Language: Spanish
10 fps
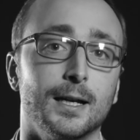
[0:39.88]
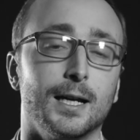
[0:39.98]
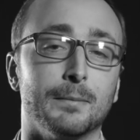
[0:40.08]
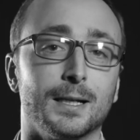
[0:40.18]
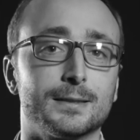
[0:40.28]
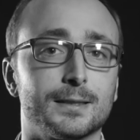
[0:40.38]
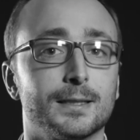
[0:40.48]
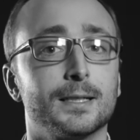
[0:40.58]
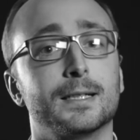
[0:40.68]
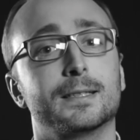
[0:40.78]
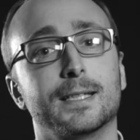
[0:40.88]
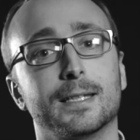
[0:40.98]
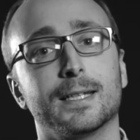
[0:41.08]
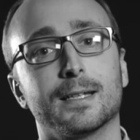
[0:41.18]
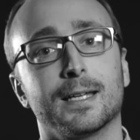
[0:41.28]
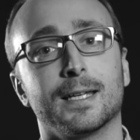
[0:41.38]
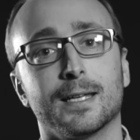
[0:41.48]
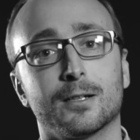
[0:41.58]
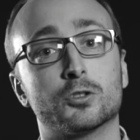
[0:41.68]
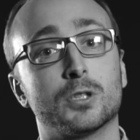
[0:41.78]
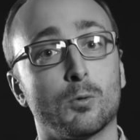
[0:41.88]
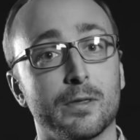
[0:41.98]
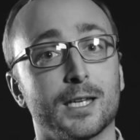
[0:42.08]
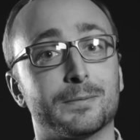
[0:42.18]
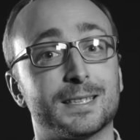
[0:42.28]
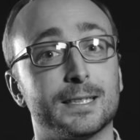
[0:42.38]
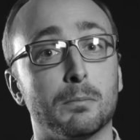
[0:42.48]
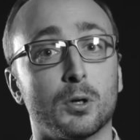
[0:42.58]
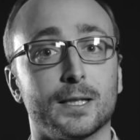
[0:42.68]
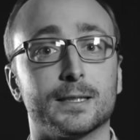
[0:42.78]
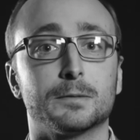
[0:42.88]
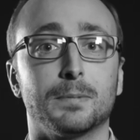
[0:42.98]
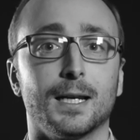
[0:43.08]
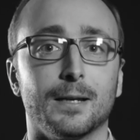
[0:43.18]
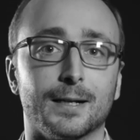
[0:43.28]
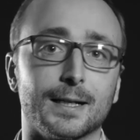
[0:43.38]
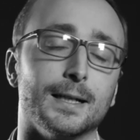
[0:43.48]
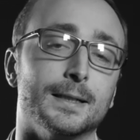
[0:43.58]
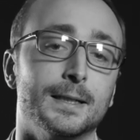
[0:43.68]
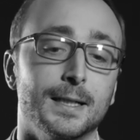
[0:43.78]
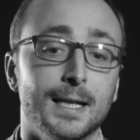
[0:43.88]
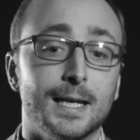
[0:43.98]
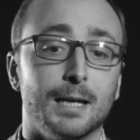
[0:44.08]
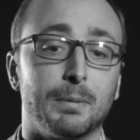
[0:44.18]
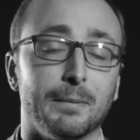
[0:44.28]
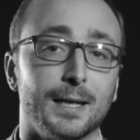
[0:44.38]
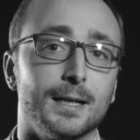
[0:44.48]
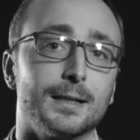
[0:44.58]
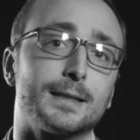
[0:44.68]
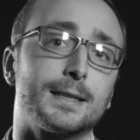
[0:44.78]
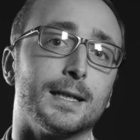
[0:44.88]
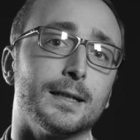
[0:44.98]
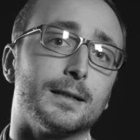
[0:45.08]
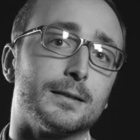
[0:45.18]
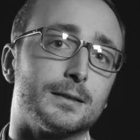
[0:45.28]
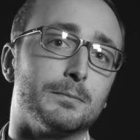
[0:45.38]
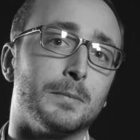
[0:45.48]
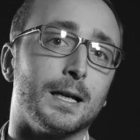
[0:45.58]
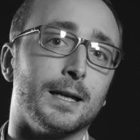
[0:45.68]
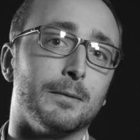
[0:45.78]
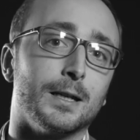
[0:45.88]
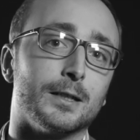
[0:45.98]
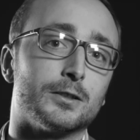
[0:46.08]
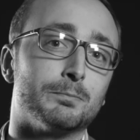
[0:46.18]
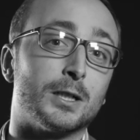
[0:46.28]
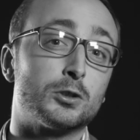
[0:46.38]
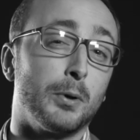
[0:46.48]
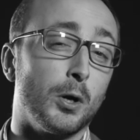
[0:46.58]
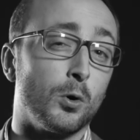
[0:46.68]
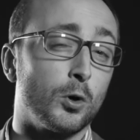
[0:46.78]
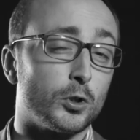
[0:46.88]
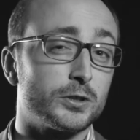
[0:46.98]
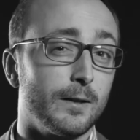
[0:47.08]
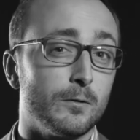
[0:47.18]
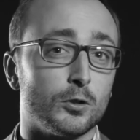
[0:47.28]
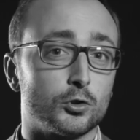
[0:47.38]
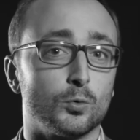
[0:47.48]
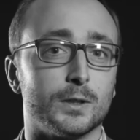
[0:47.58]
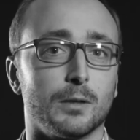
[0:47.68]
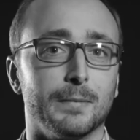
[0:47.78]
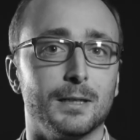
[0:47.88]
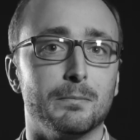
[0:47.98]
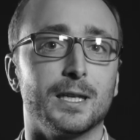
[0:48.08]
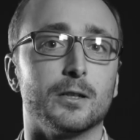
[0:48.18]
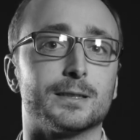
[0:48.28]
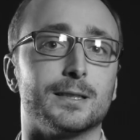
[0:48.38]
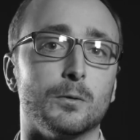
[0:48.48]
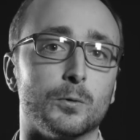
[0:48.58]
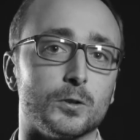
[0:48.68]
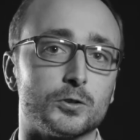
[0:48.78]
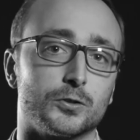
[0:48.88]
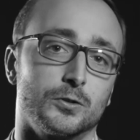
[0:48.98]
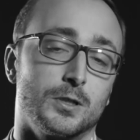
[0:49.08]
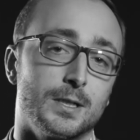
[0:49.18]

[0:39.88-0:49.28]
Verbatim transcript: Además, tiene eh, consecuencias bastante importantes para la banca. La primera, que va, eh, va a suponer un coste de unos 4.000 millones de euros